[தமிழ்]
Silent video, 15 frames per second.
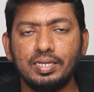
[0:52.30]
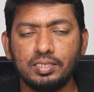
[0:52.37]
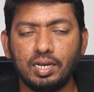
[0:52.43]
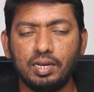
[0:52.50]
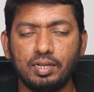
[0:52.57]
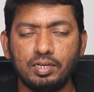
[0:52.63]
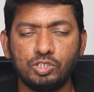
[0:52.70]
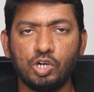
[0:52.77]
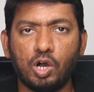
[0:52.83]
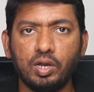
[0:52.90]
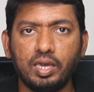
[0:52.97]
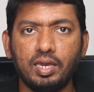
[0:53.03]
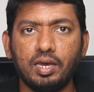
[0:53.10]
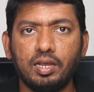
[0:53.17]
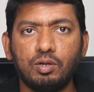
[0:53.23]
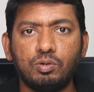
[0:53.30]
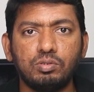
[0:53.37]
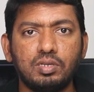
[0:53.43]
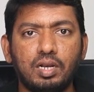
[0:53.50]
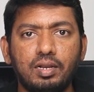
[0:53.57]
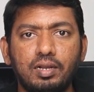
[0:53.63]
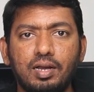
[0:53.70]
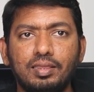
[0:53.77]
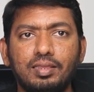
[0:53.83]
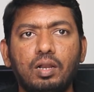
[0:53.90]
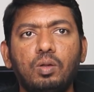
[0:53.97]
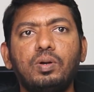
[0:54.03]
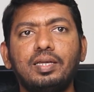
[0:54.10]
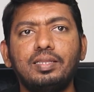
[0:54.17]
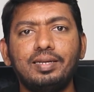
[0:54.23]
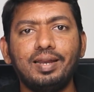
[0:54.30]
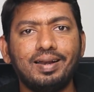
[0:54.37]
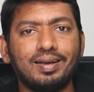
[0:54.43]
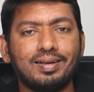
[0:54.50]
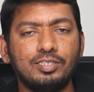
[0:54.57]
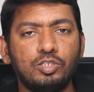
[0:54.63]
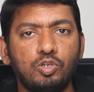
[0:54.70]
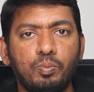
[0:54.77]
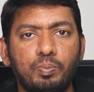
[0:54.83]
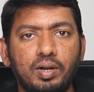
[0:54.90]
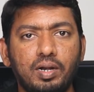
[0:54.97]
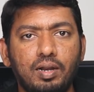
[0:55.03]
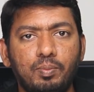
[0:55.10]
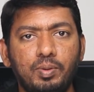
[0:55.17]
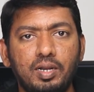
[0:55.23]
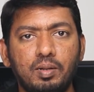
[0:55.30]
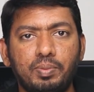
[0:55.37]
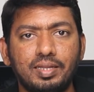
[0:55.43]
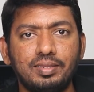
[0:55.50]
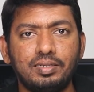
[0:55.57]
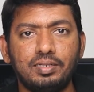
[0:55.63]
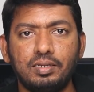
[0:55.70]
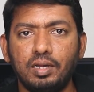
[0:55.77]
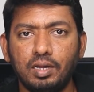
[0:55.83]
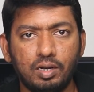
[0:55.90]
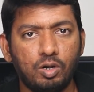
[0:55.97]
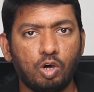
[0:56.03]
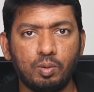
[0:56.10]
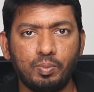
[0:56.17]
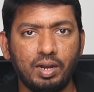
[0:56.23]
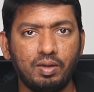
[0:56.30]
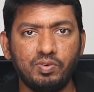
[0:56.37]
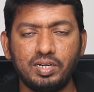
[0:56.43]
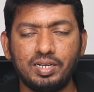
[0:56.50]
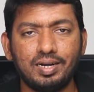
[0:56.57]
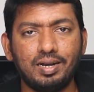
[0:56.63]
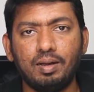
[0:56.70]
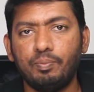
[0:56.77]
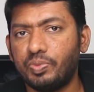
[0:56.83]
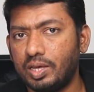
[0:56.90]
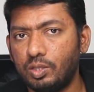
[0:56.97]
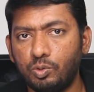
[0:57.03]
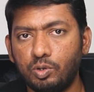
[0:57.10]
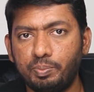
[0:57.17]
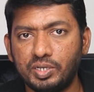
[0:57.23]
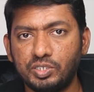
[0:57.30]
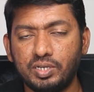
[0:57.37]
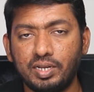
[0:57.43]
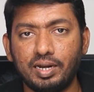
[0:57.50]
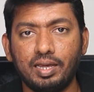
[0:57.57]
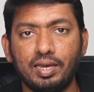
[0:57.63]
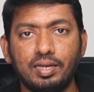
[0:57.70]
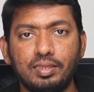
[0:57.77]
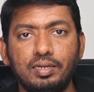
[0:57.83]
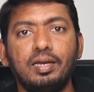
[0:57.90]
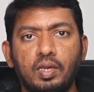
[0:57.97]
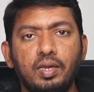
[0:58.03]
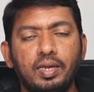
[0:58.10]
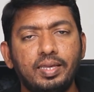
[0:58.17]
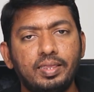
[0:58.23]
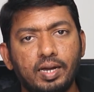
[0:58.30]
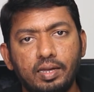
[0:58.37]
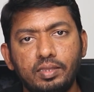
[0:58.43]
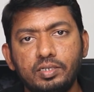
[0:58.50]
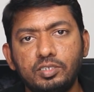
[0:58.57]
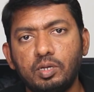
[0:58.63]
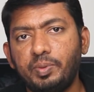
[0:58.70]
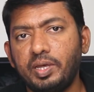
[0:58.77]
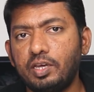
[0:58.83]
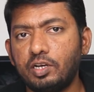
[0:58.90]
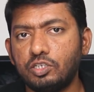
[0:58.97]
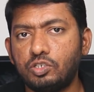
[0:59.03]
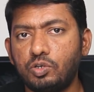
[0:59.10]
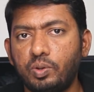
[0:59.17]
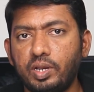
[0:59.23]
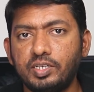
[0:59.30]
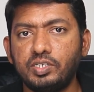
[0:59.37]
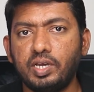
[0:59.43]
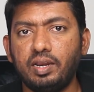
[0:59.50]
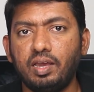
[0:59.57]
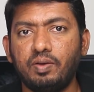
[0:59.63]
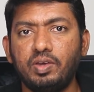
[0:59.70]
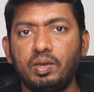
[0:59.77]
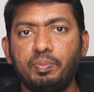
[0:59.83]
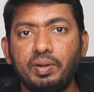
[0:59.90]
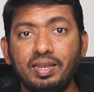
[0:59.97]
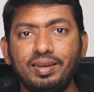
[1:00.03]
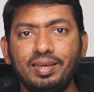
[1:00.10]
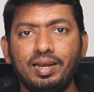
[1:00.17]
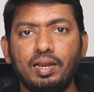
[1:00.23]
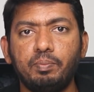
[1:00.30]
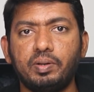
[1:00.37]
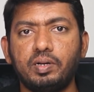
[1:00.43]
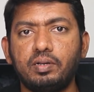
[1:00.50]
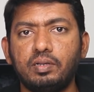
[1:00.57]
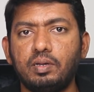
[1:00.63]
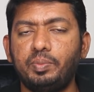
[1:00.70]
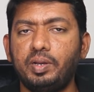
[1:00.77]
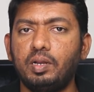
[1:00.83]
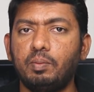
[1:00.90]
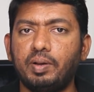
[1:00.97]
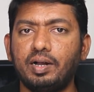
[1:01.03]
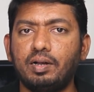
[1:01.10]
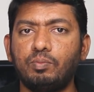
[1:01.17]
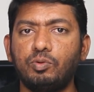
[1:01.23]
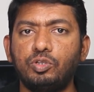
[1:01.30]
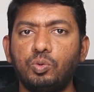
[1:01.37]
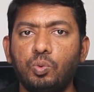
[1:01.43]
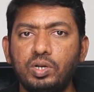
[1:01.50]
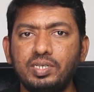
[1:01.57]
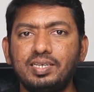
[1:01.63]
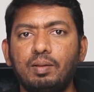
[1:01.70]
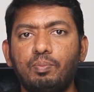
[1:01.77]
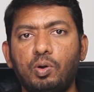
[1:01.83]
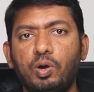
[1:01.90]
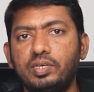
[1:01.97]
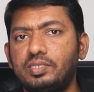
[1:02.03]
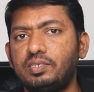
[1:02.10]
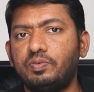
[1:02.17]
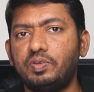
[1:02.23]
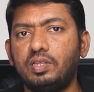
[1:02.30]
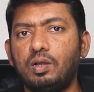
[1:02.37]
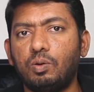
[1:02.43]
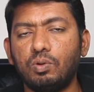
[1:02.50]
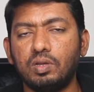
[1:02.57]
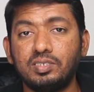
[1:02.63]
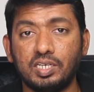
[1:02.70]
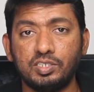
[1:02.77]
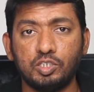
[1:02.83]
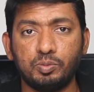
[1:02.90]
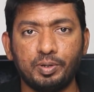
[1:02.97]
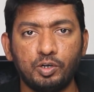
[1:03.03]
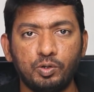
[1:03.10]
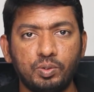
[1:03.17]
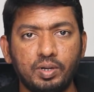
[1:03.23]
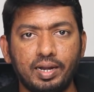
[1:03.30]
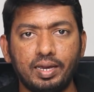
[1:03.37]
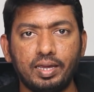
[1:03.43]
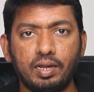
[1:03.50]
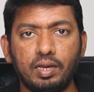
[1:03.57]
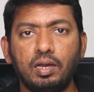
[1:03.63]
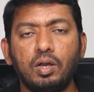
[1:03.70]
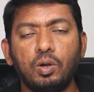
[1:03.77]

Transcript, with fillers: சிலருக்கு ஷாக்கிங்காக இருக்கும் சிலருக்கு அந்தளவுக்கு அது டேட்டா கன்சியூம் பண்ணல அப்படின்னு பார்த்துட்டு நார்மலாக விட்டுறலாம் அது ஒன்றும் பிரச்சனை கிடையாது இந்த அதர்ஸ் அப்படிங்கிற ஸ்டோரேஜ் ஏரியாவை எப்படி ரீக்ளைம் பண்ணுறது அப்படின்னு பார்க்கும்போது ஒரு சில பாயிண்ட்ஸை வந்து நான் உங்களுக்கு சஜஸ்ட் பண்ணணும் பண்ணணும்னு நினைக்கிறேன்